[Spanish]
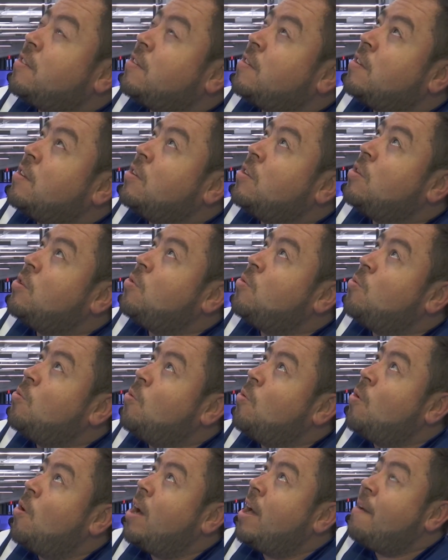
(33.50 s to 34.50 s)

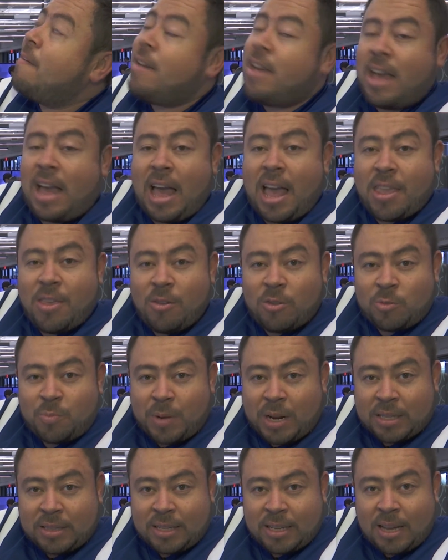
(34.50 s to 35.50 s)
19 años
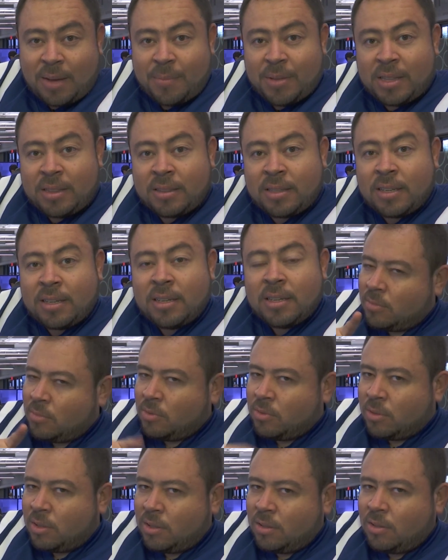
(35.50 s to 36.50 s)
prácticamente.
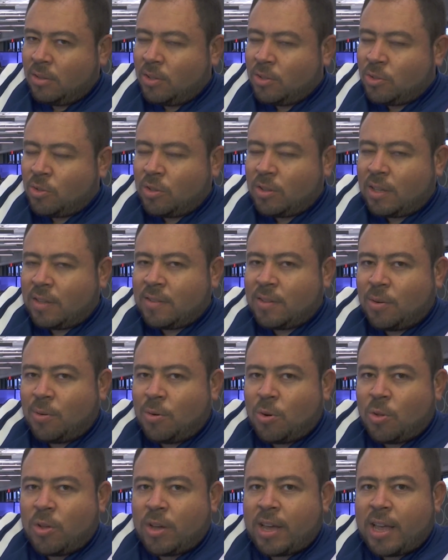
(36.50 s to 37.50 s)
No, estoy tan
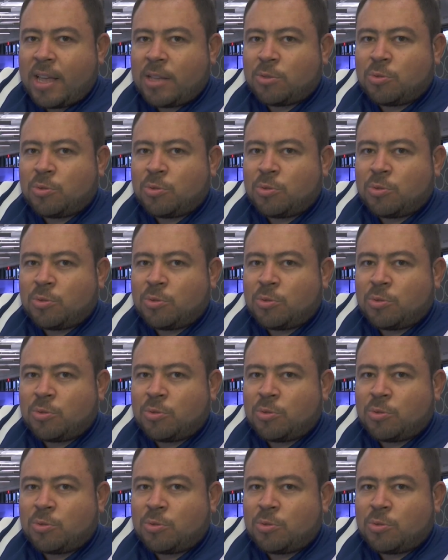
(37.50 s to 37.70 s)
seguro de que haya